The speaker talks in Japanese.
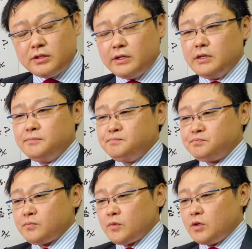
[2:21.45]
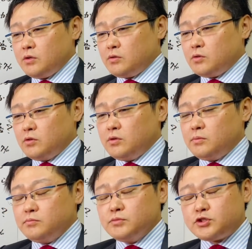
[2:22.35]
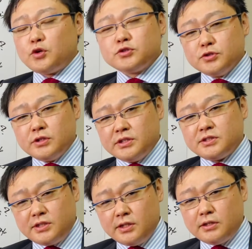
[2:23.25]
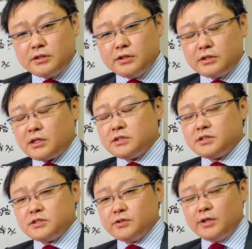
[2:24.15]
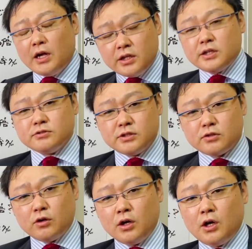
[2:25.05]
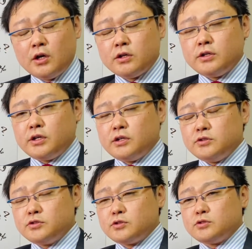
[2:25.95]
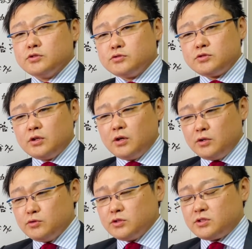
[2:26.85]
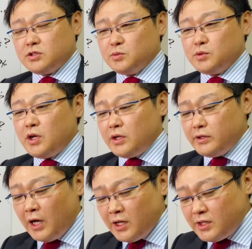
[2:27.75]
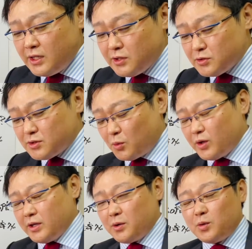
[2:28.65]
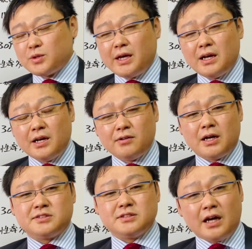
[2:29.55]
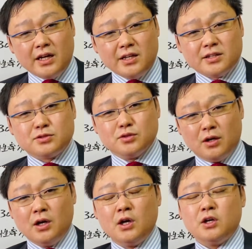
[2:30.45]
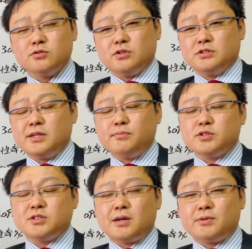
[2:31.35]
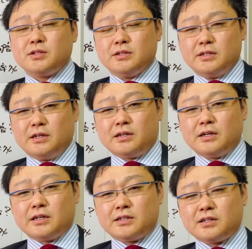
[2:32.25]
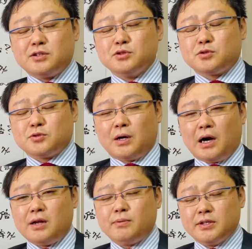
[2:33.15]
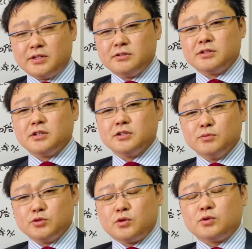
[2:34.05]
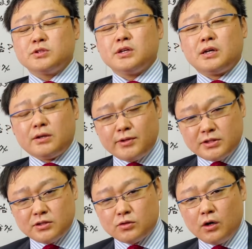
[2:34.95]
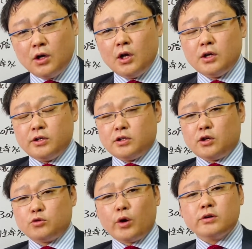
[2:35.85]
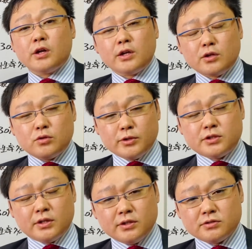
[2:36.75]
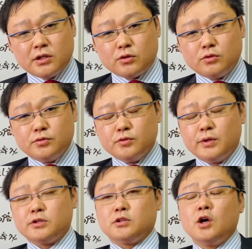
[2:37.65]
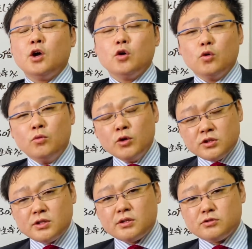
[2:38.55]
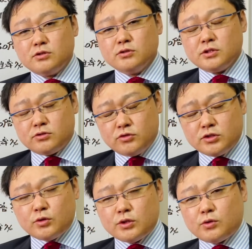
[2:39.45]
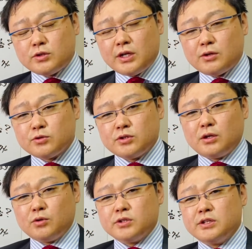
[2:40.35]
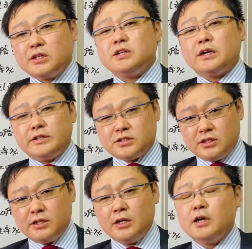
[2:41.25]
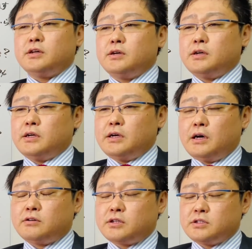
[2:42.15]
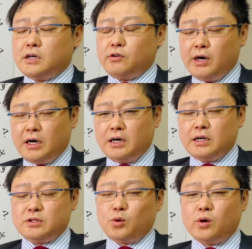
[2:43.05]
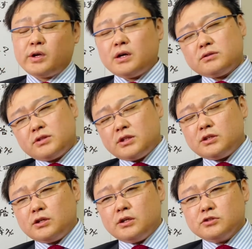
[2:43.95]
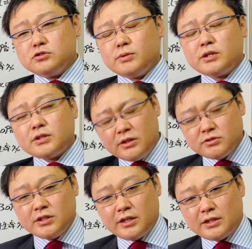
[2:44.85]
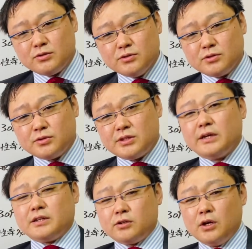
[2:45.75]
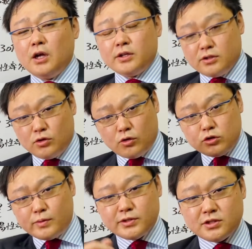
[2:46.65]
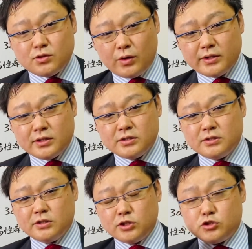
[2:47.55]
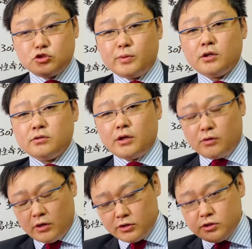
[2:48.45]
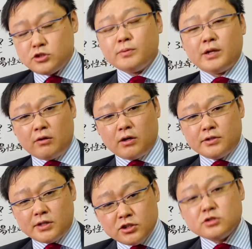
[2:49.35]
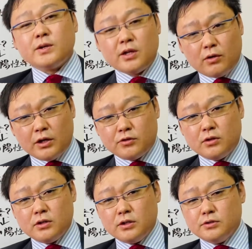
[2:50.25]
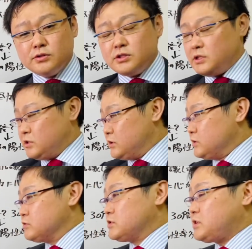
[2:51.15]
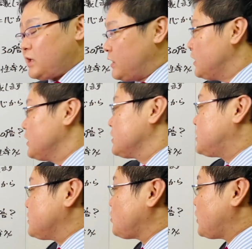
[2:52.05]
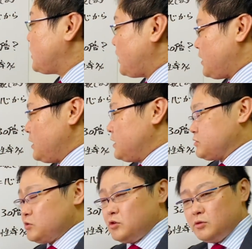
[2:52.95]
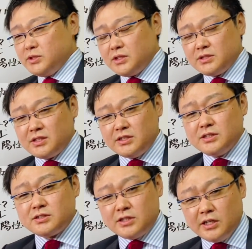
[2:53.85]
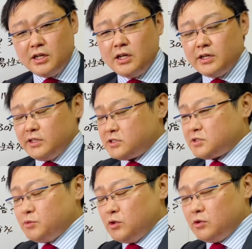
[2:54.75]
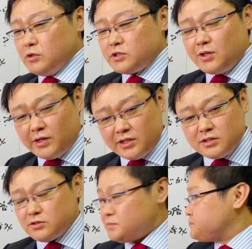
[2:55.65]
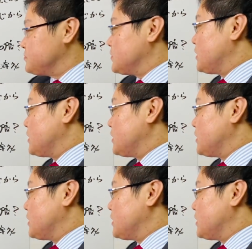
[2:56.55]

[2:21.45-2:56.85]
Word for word: でこの無症状でですねで感染者は何人いるんだとでいうことをずっと言うんですけれども何人いるってこれね答えられるはずないんですよそれを全部調べてね何かやったっていうことがあればできるけれどもそれは答えられませんといやだからどれぐらいだと思ってるんですかというふうに言われた思ってるっていうね推測で答えることはこれできないし、えー、ある方はあ統計学的に10倍ぐらいいるんじゃないかというふうに答えたとでその言葉尻捉えてですねじゃあ10倍なのか20倍なのか30倍なのかというふうに言ってでそれでその尾身先生にですね質問をしたわけですで